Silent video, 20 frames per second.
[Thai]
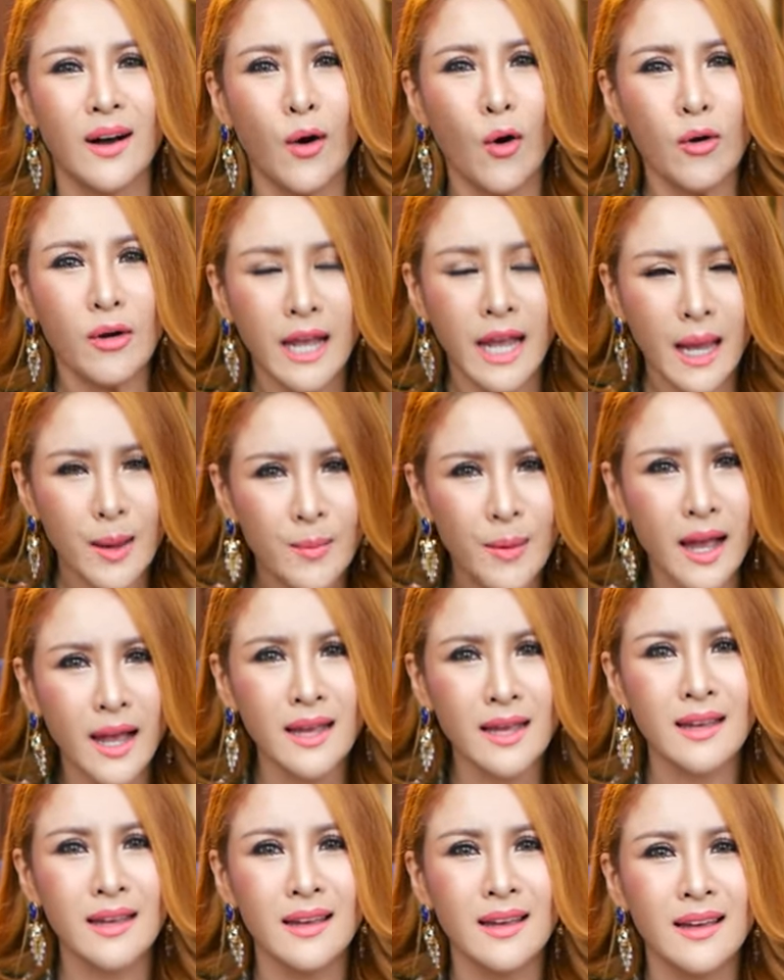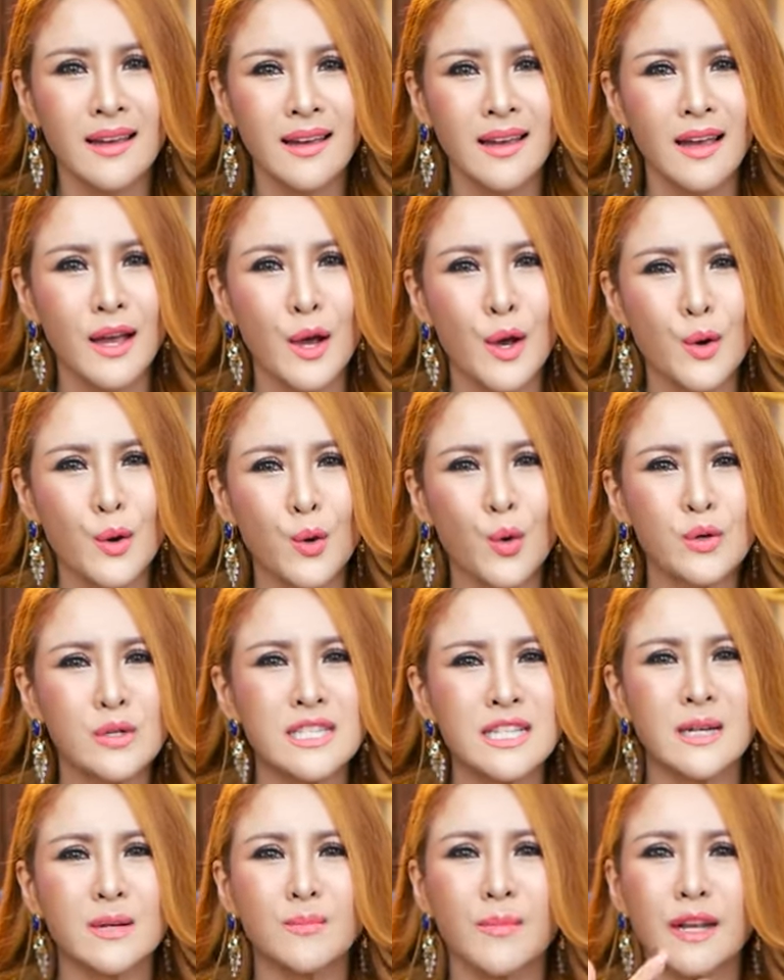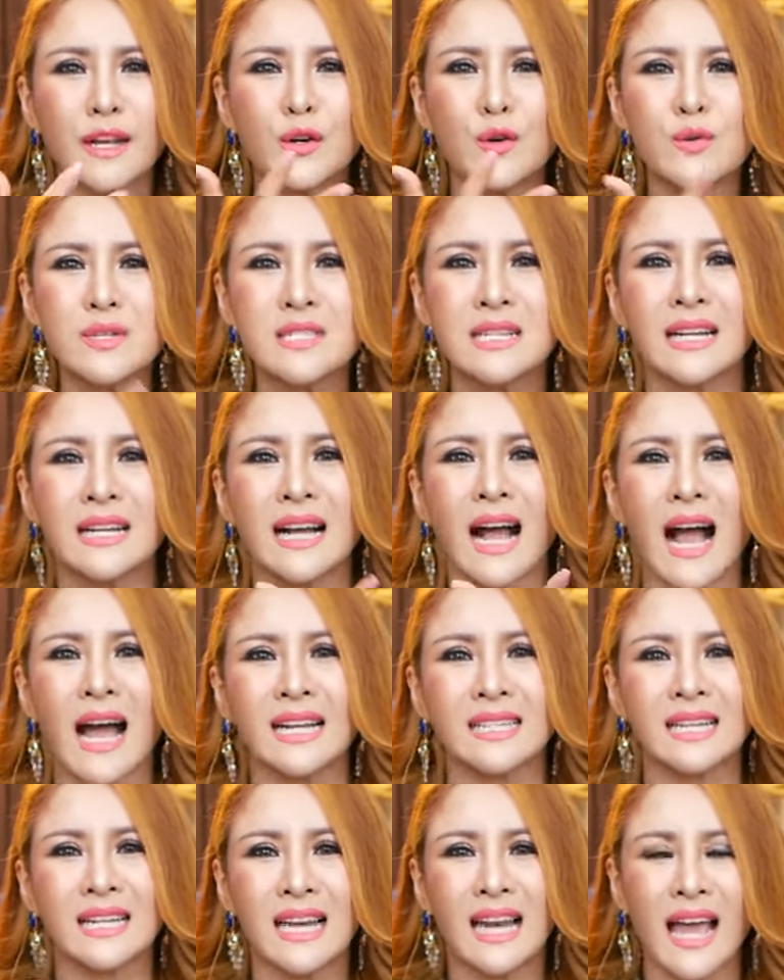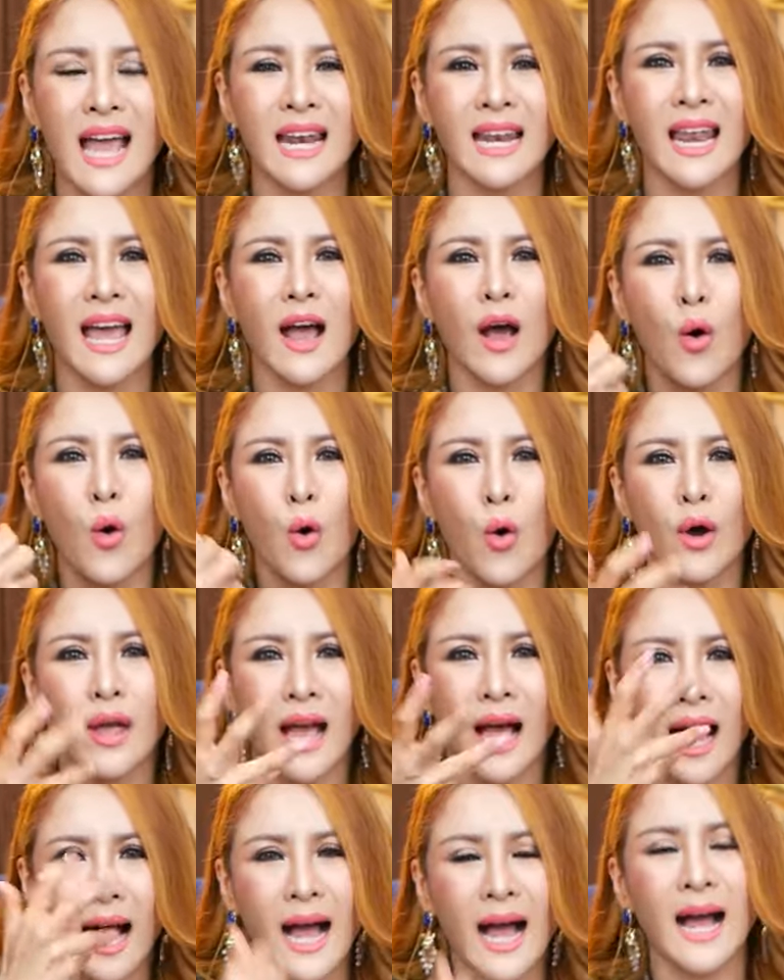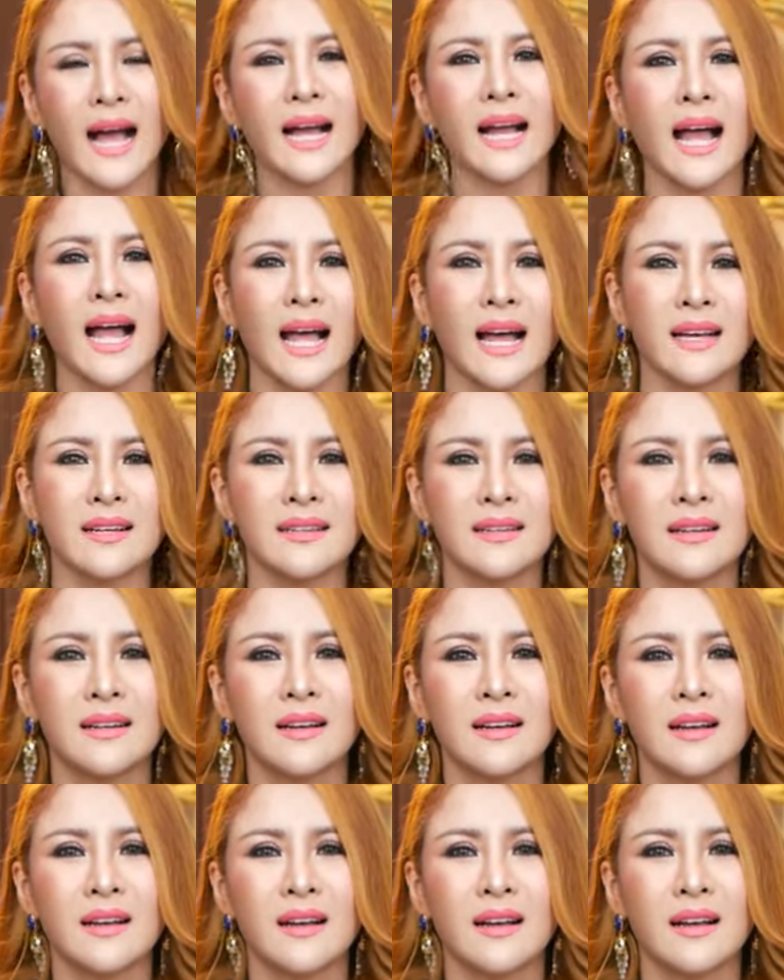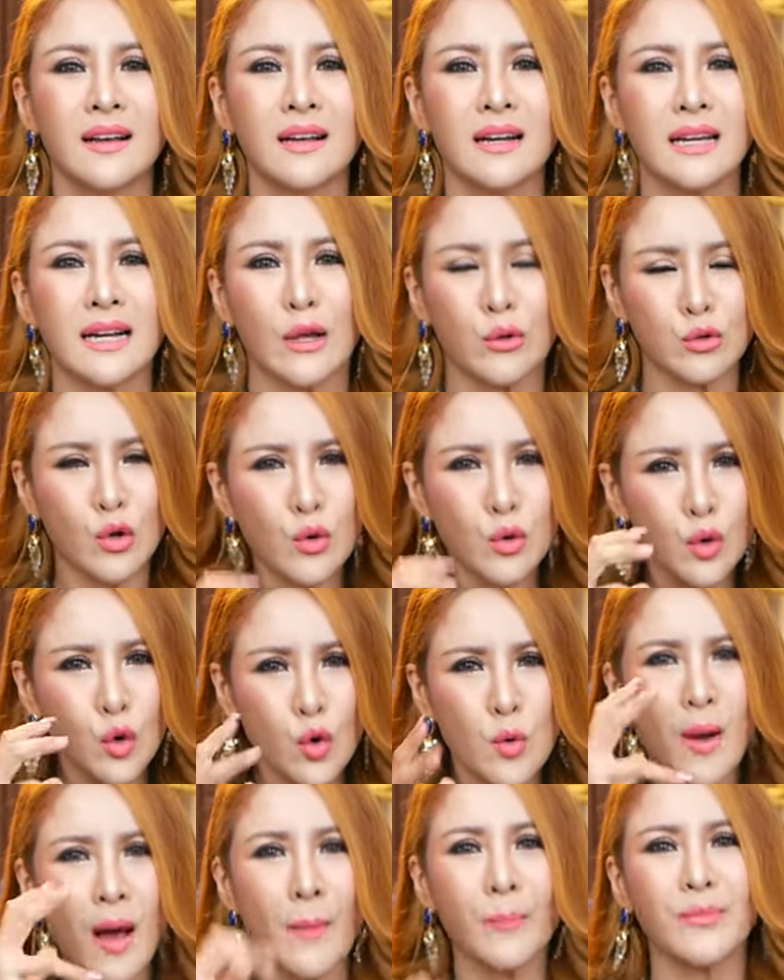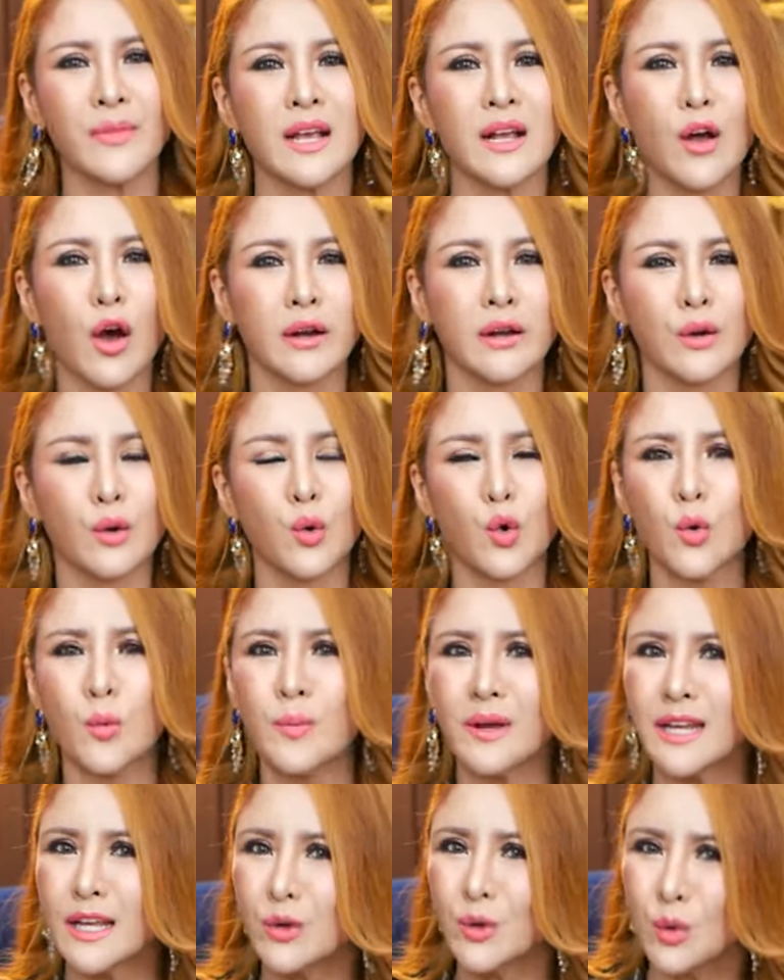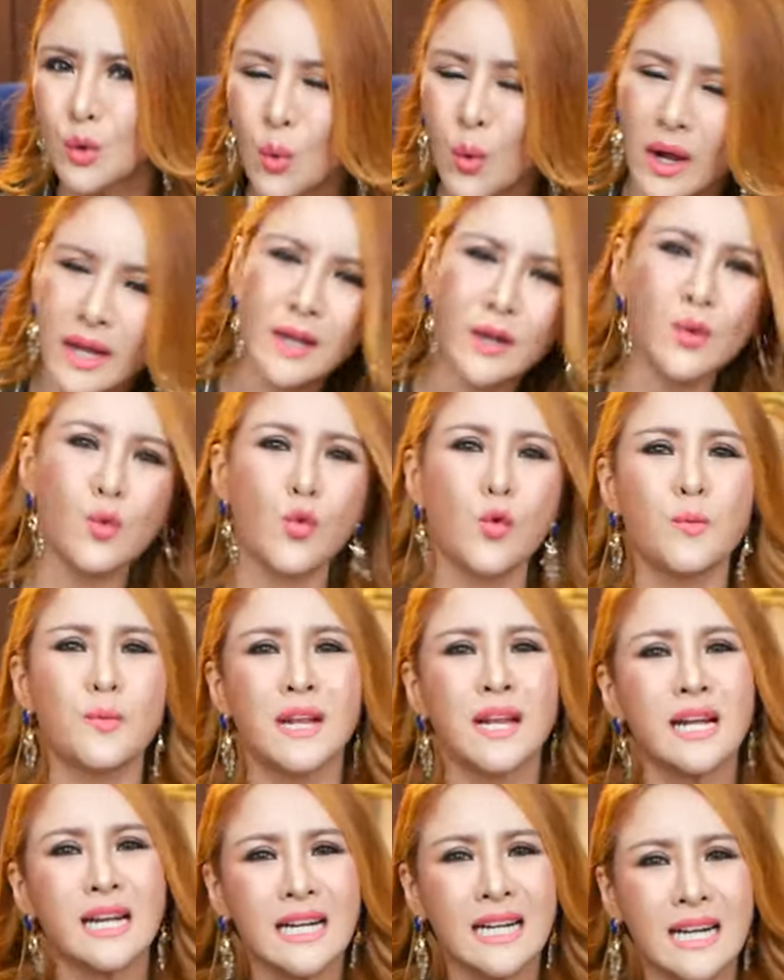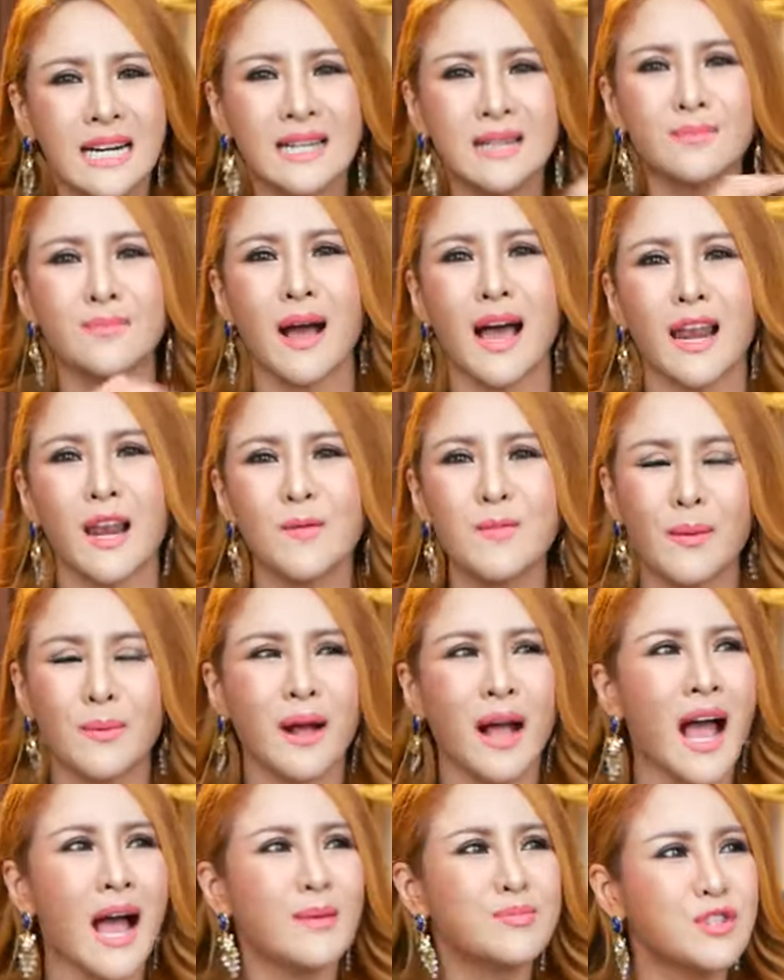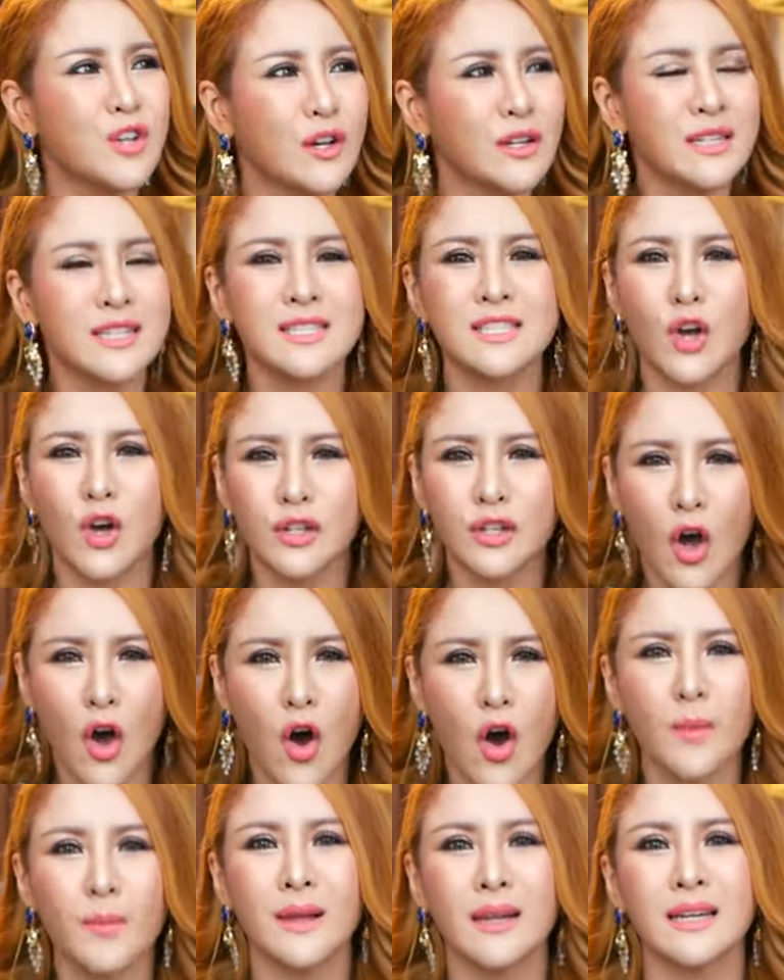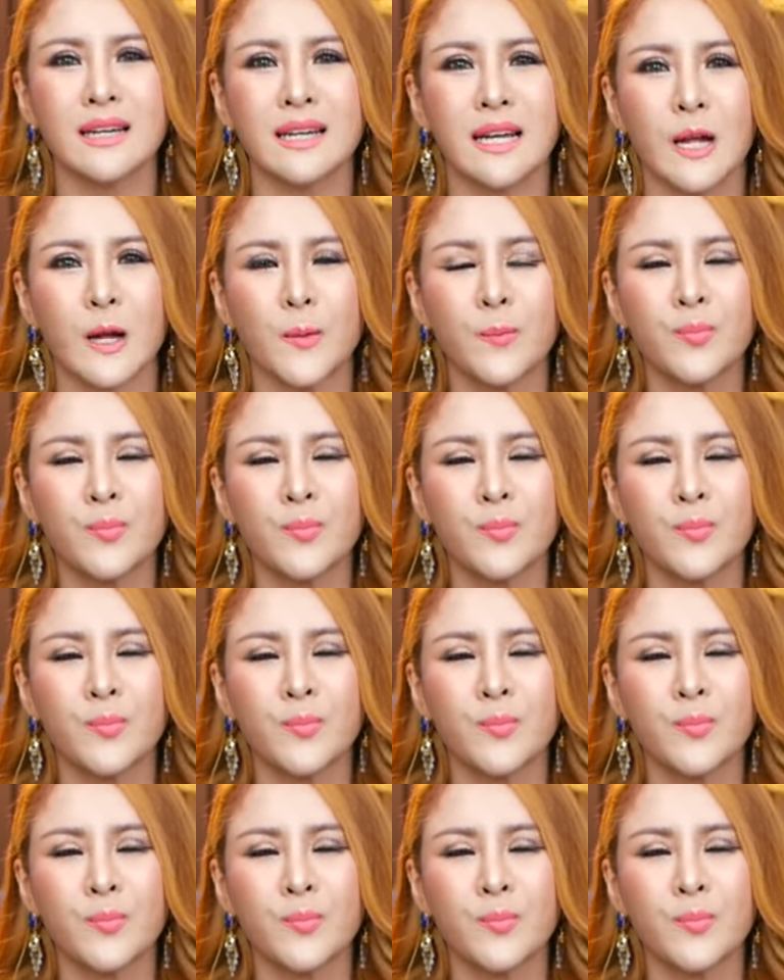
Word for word: โอเคไหมครูจึงไม่ได้รู้สึกขาดแคลนและโหยหาค่ะเราต้องรู้แบบนี้ก่อนครูไม่ได้รวยนะลูกครูไม่ได้เกิดมาแล้วแบบคาบช้อนเงินช้อนทองมาเลย